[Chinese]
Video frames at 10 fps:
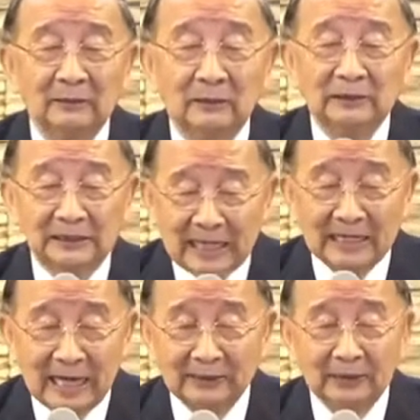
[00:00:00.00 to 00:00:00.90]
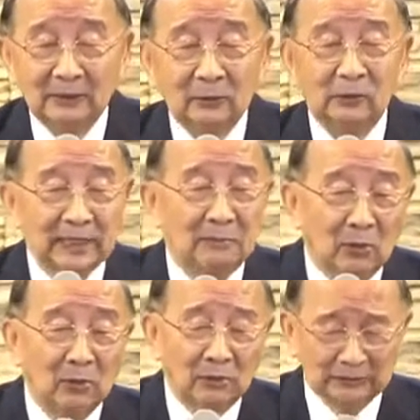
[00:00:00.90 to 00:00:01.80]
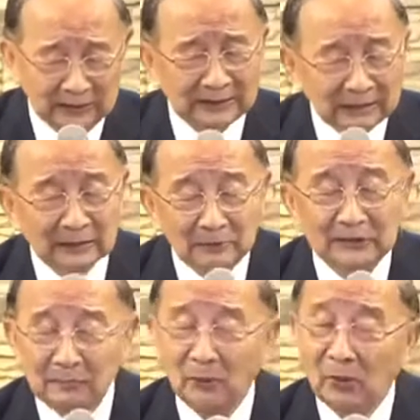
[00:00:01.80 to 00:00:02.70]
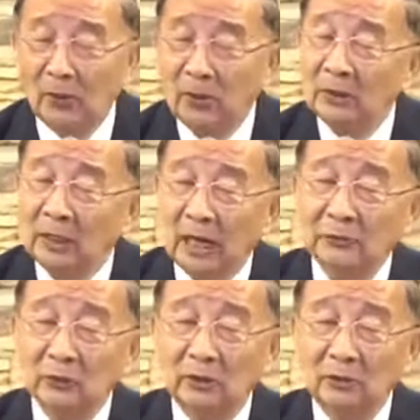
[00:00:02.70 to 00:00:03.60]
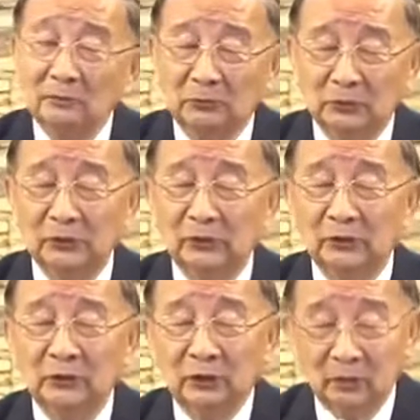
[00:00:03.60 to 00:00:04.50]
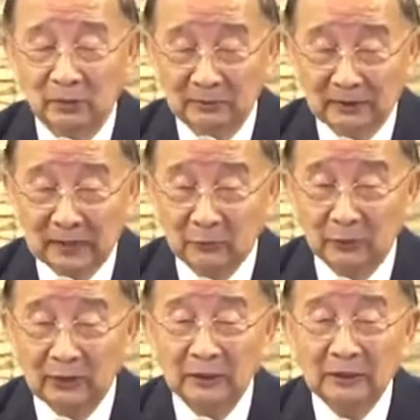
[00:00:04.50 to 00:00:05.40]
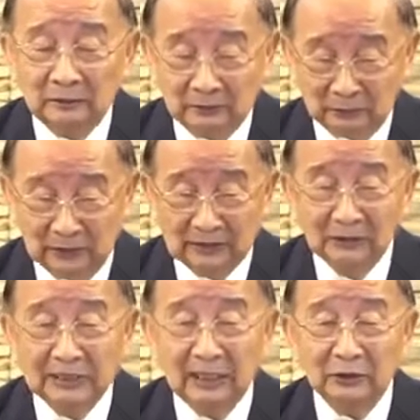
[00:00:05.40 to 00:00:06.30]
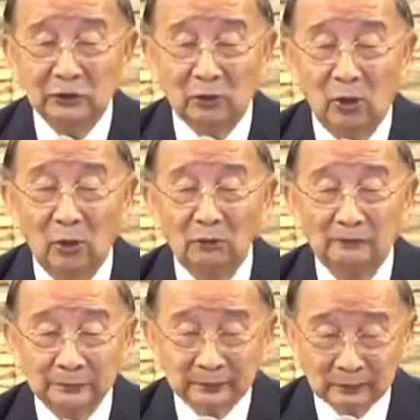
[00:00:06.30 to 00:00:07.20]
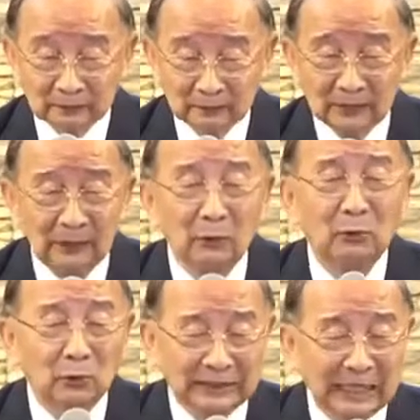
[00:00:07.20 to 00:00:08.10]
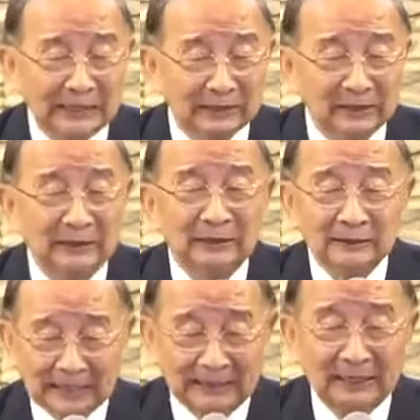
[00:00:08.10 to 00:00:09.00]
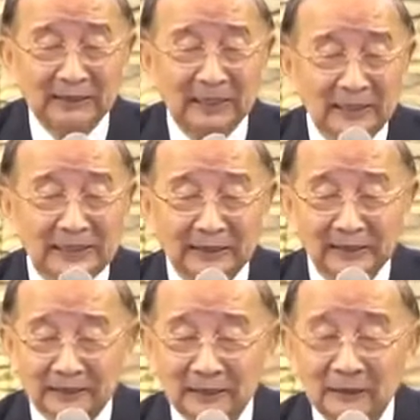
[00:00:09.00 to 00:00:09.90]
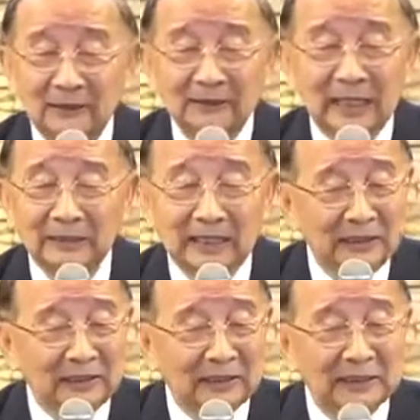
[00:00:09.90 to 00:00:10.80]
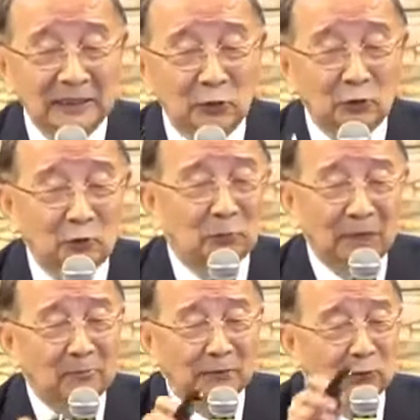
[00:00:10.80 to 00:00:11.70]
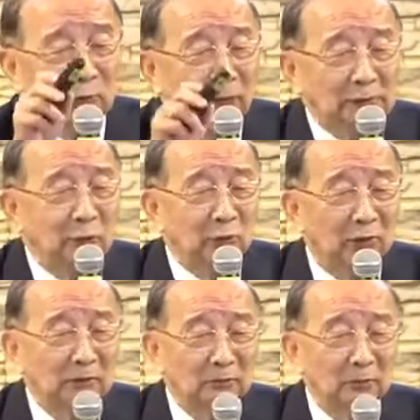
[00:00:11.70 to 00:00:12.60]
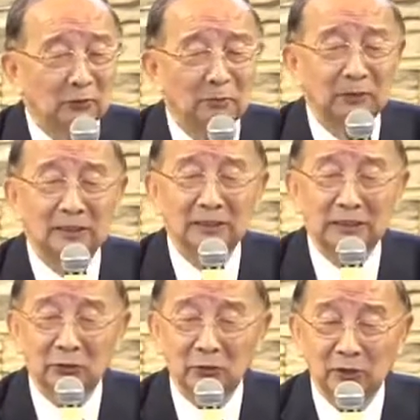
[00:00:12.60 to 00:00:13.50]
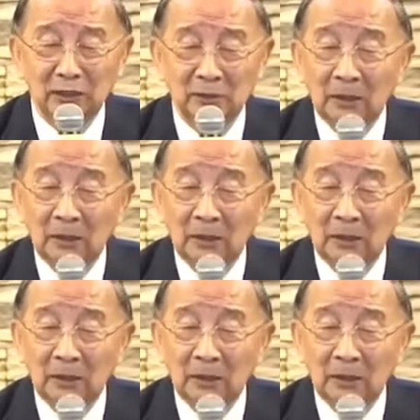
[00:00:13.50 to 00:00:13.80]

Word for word: 你在哪里？”我在墨。你现在怎么在墨？他说：“牧师，我们到回回到家的时候，因为我驾车，太太先下车，太太一进去就把门都反锁，我就不能进去了。